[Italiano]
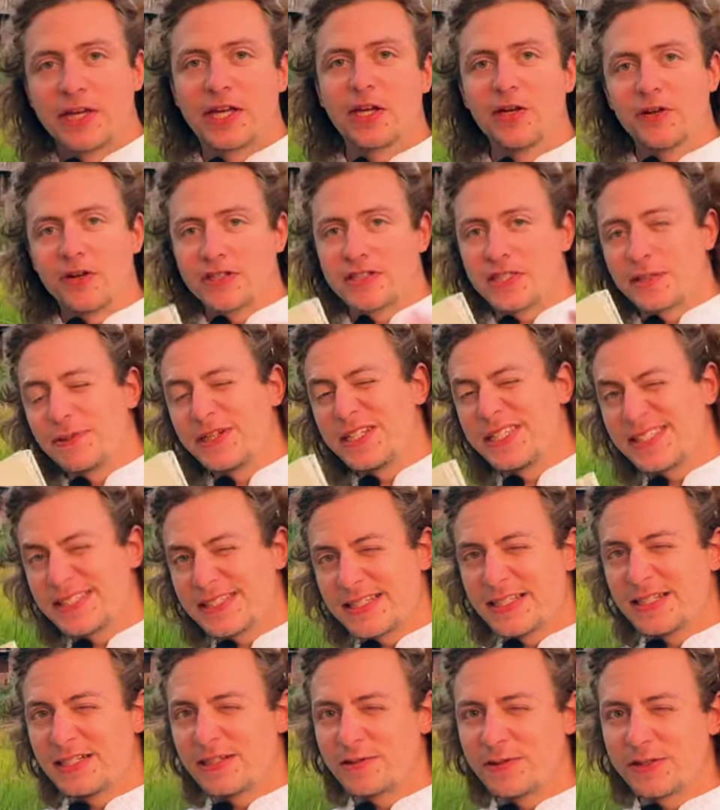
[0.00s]
chi non lo
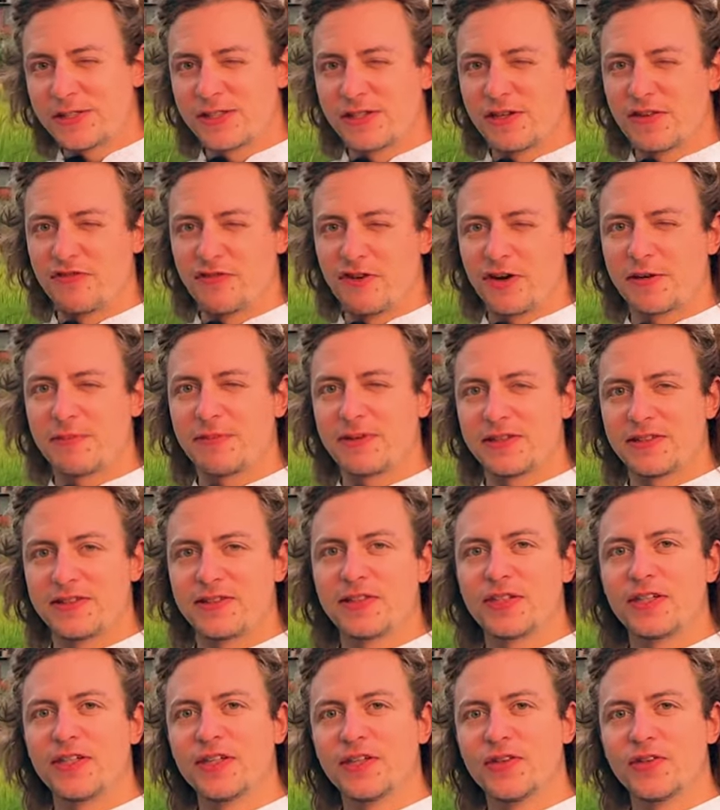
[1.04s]
sapesse, questo è il
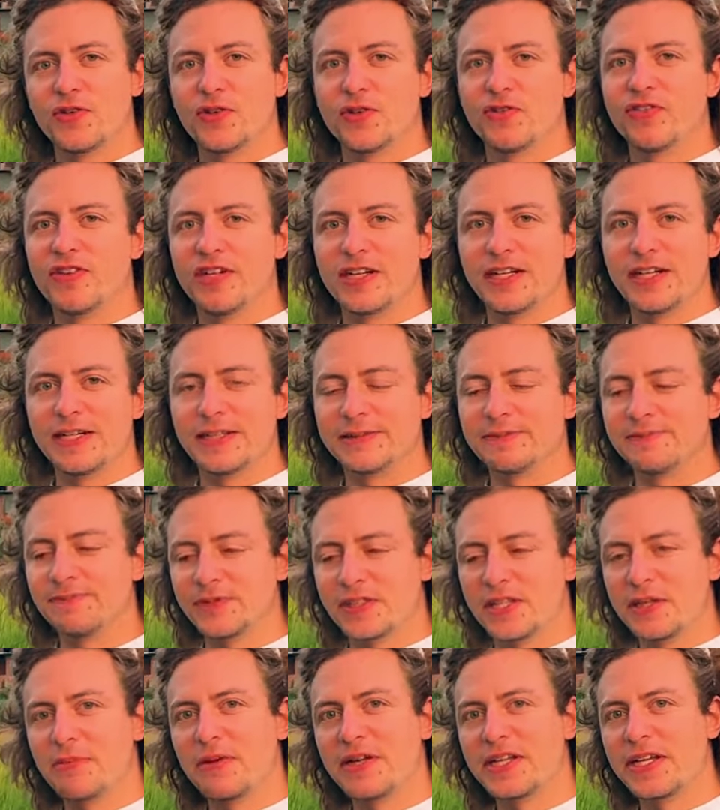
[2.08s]
format dove
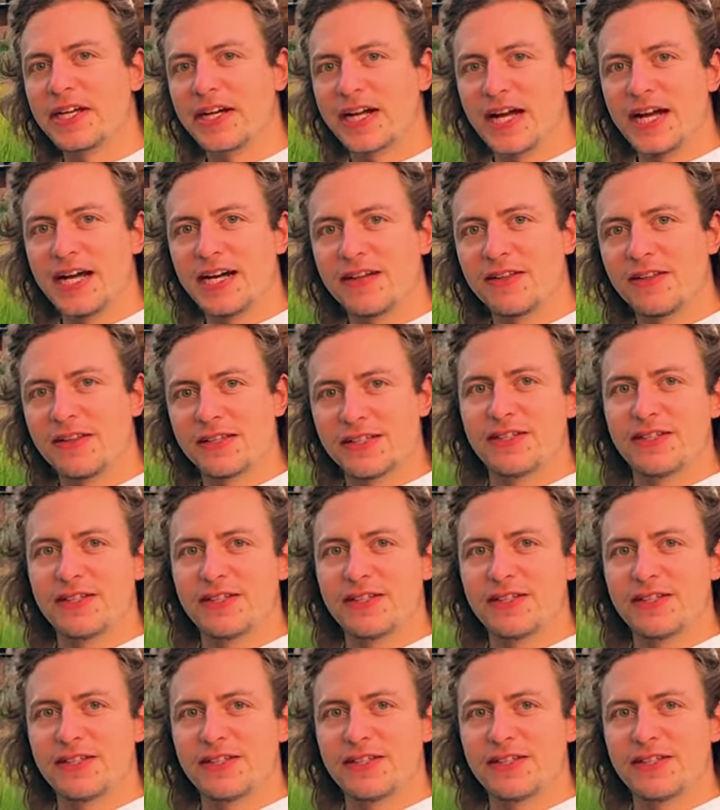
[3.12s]
in maniera